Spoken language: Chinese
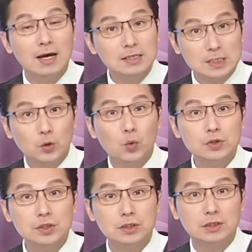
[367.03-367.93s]
似乎
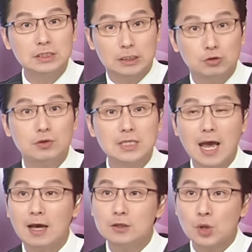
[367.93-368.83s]
是齐聚
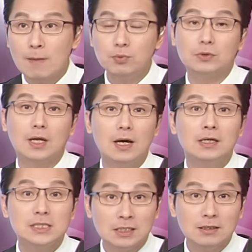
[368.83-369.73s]
在川普的
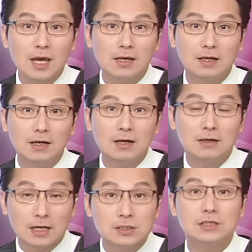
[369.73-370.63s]
新内阁
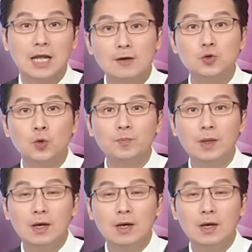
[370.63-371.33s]
人士当中，